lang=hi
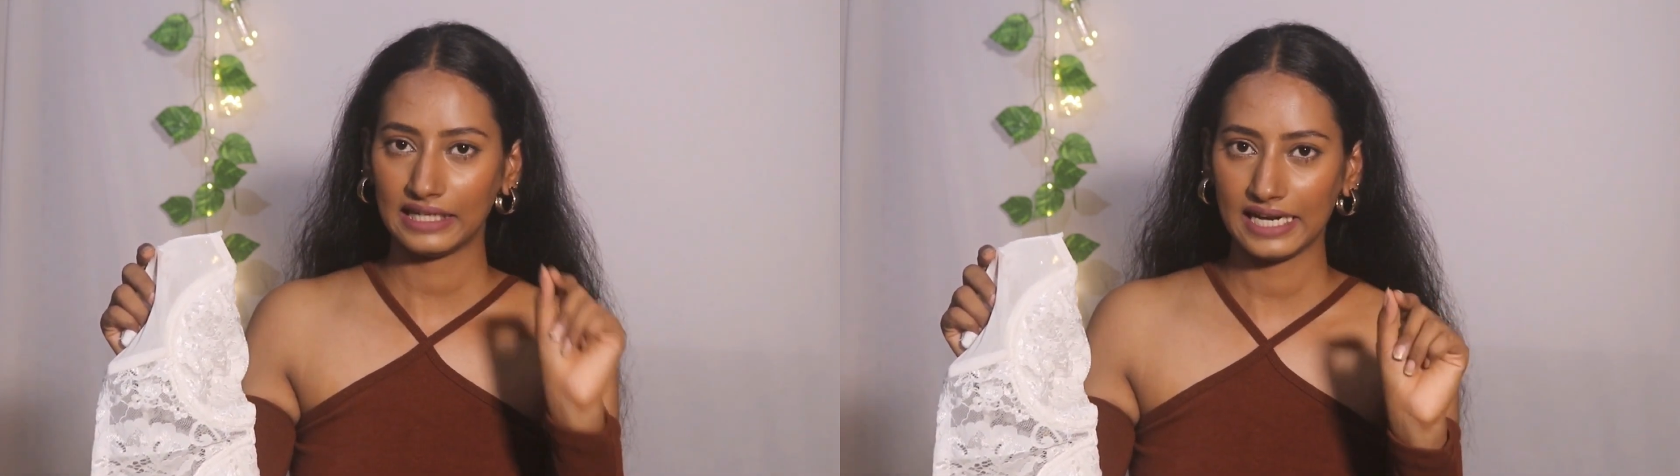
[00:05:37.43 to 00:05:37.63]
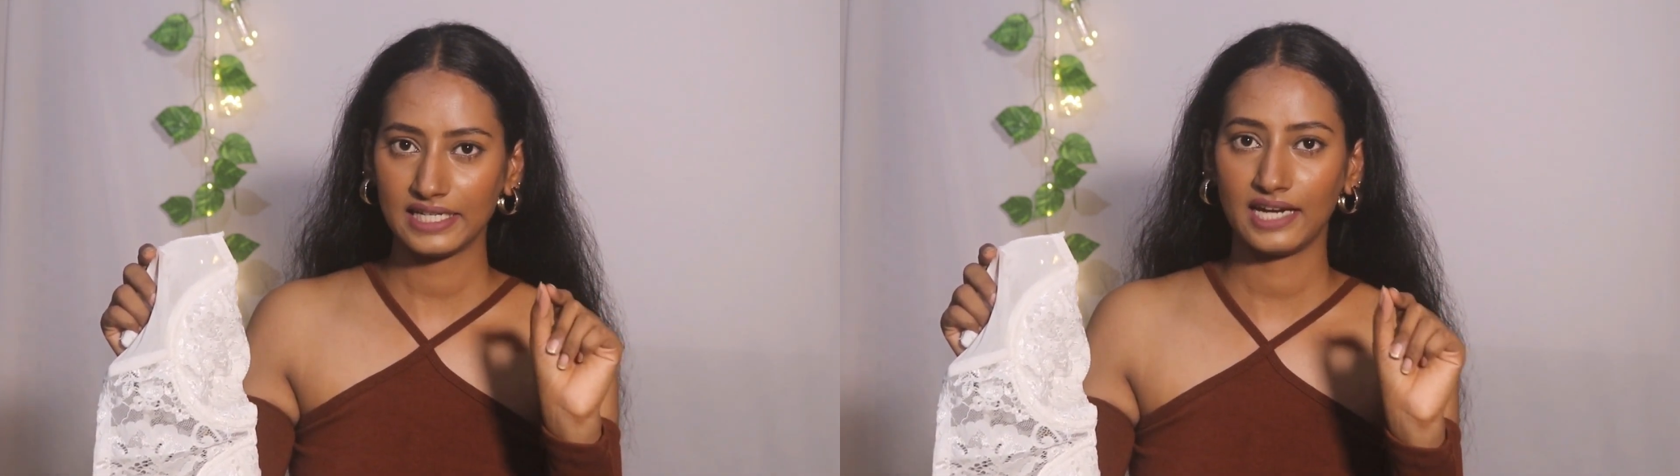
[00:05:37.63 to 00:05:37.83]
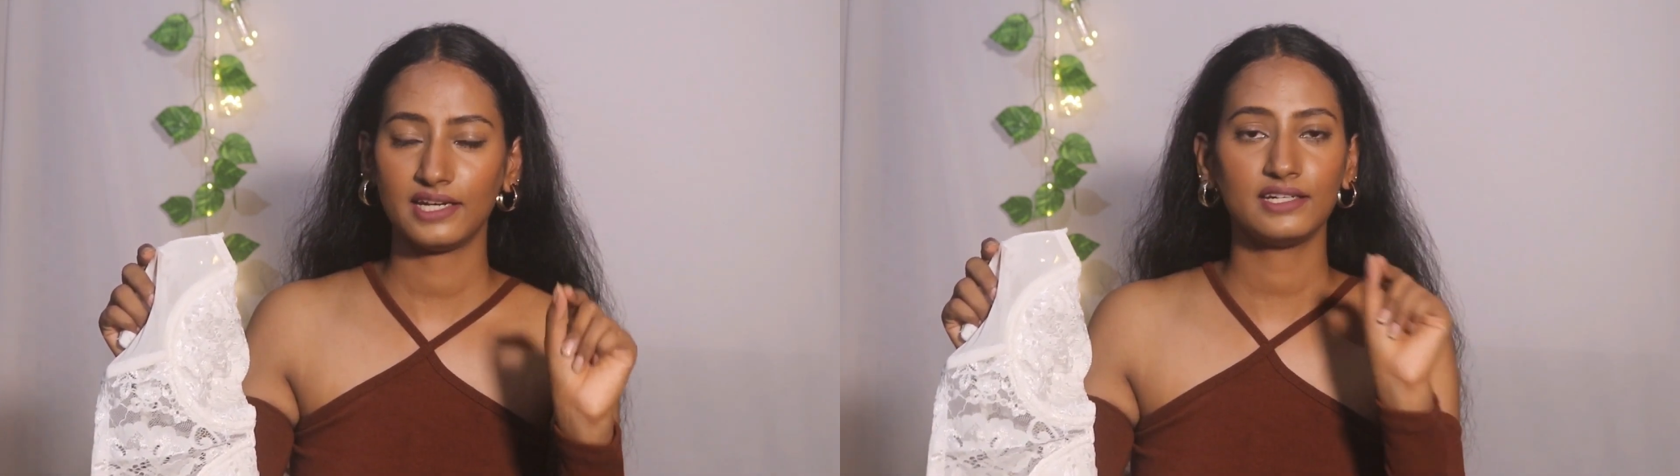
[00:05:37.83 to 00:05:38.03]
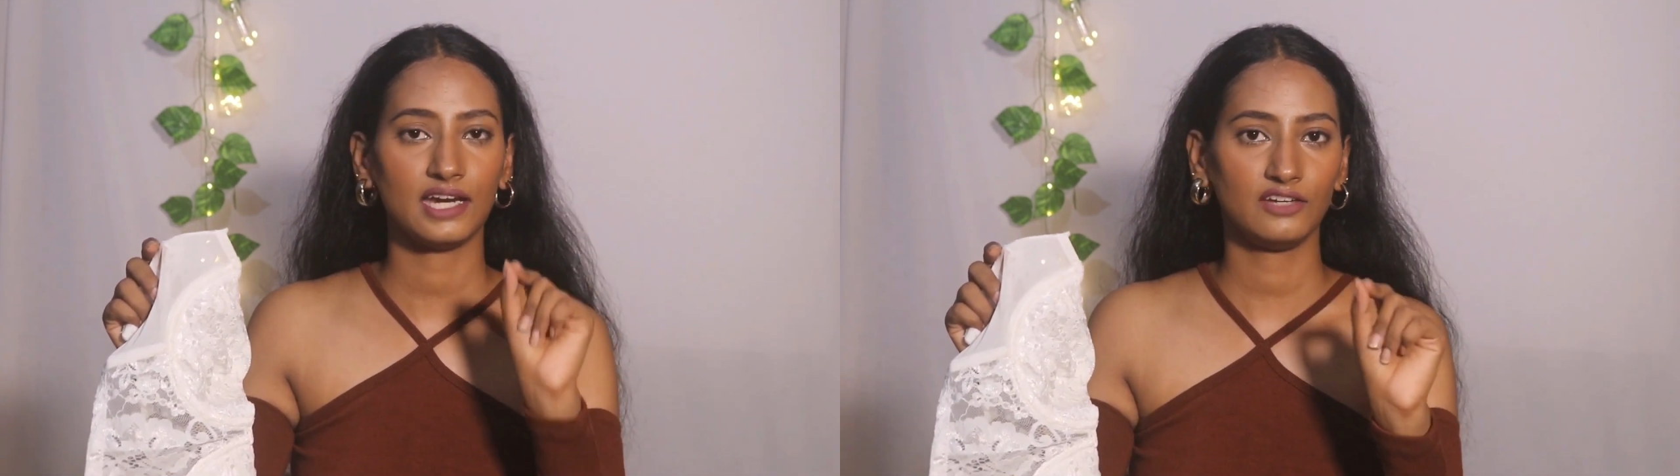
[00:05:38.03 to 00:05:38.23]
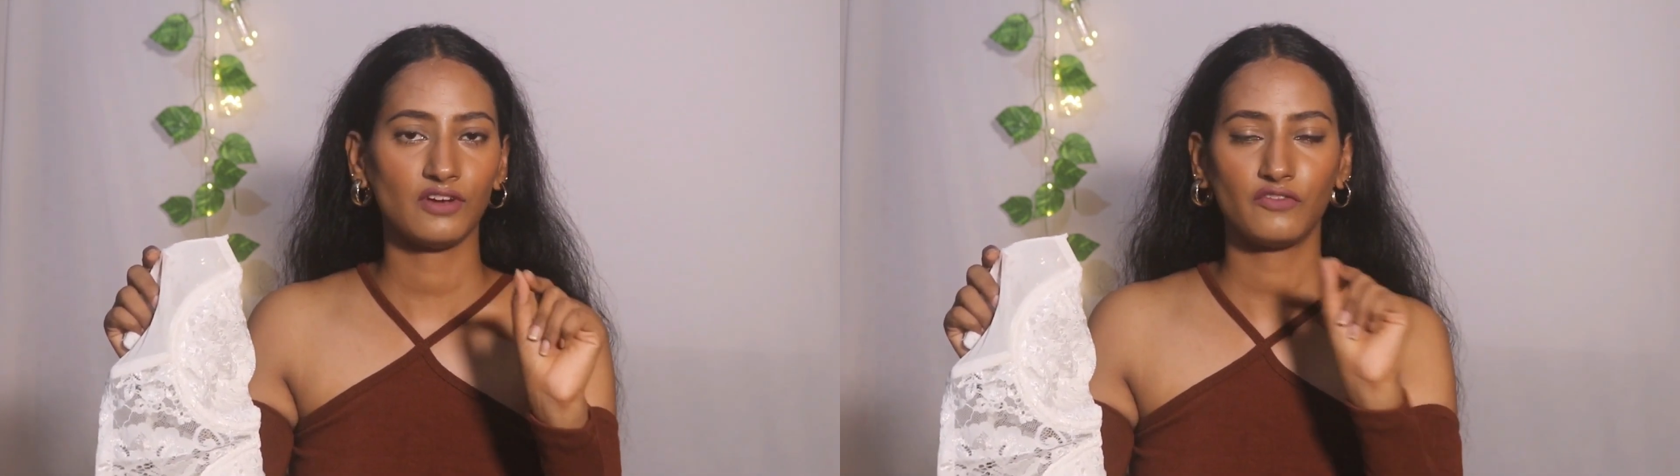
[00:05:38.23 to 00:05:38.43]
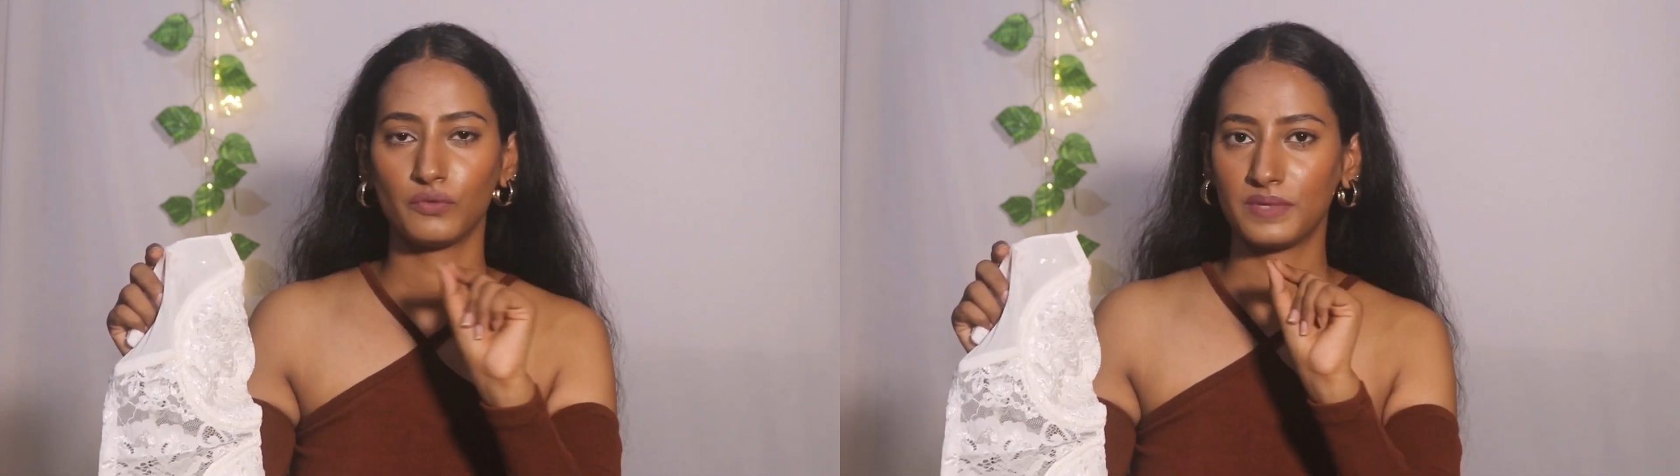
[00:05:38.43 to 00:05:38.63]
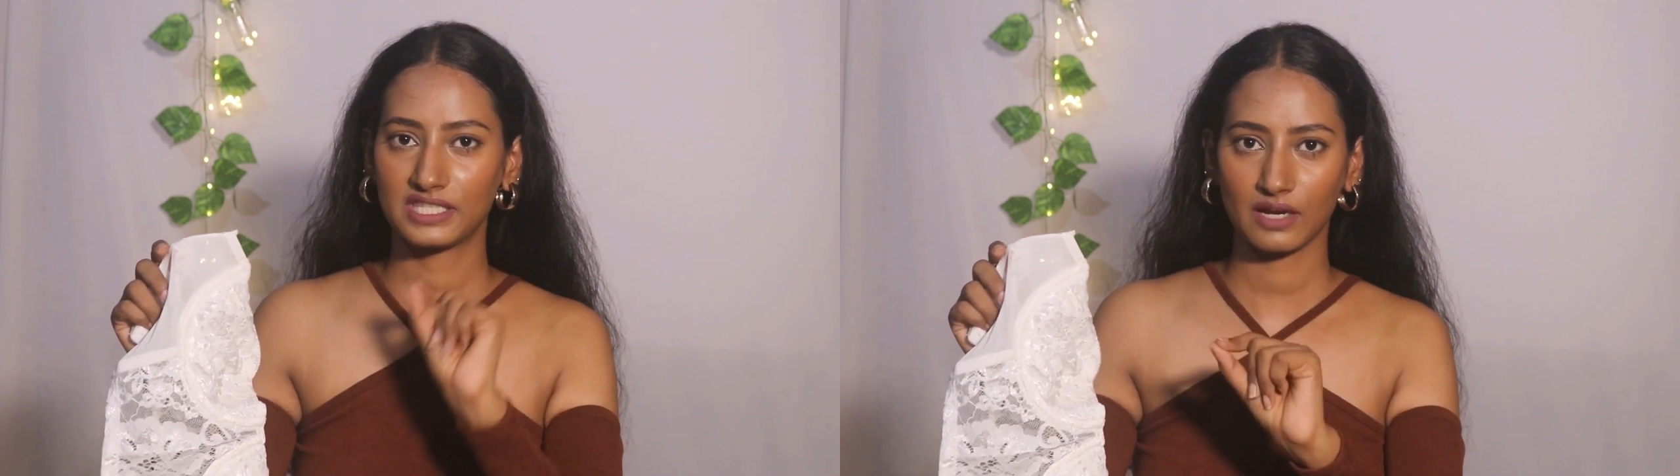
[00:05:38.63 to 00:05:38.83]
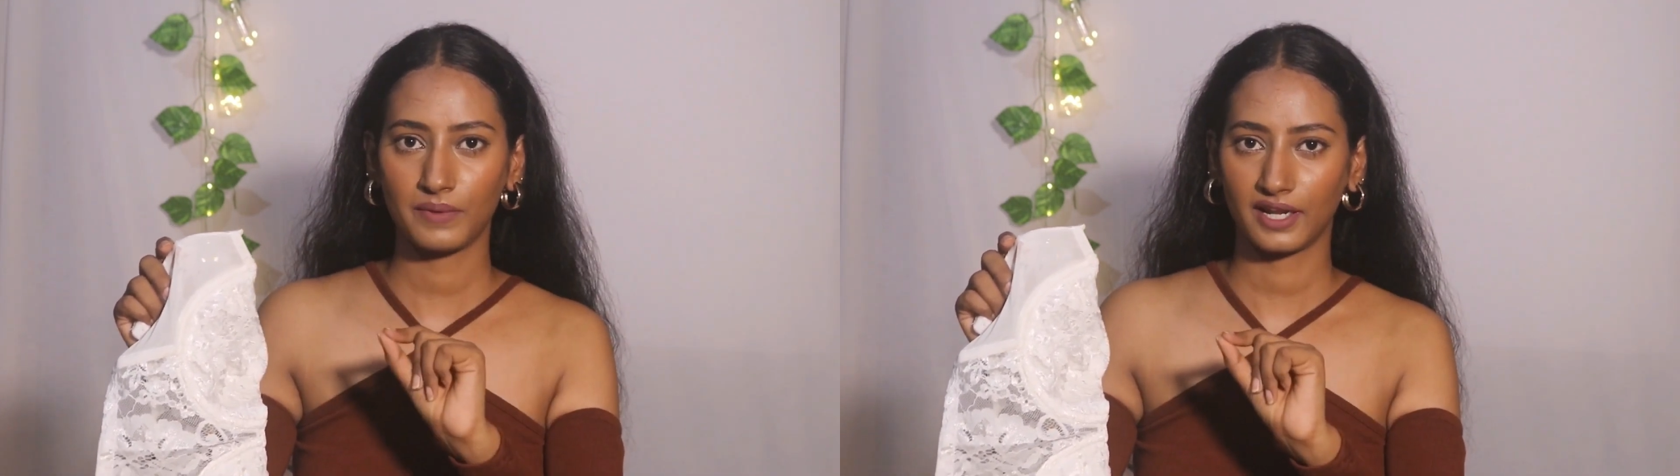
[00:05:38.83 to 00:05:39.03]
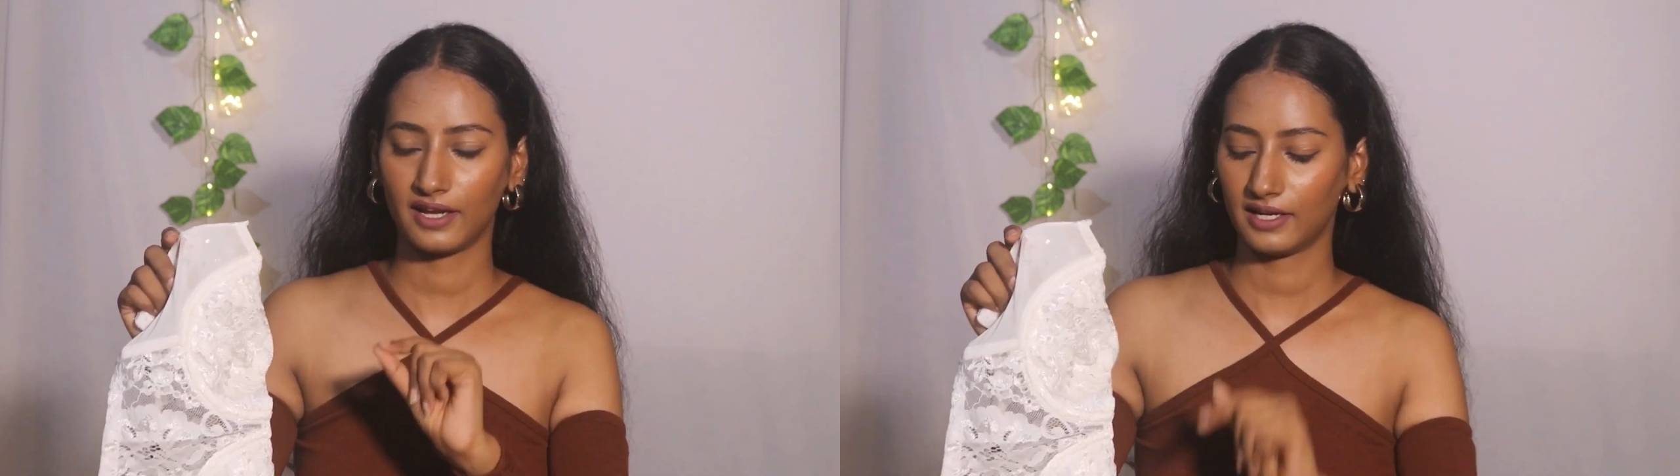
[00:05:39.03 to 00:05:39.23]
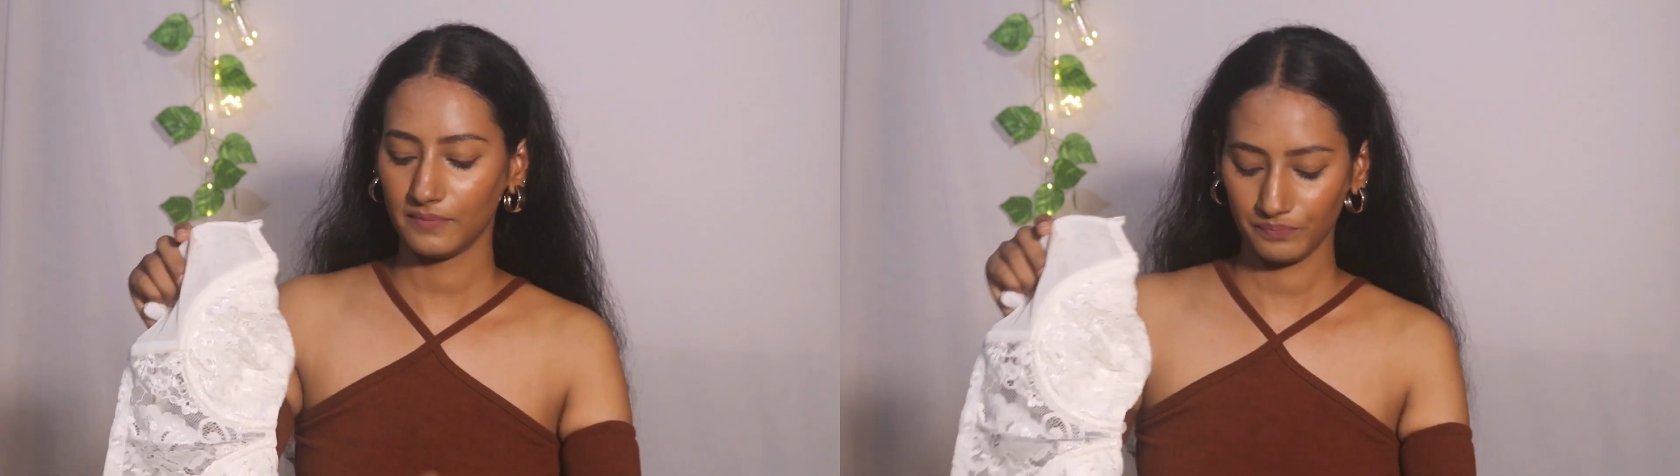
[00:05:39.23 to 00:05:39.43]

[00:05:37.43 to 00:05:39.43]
एट हंड्रेड नाइन्टी फाइव रुपीज़ का पड़ा है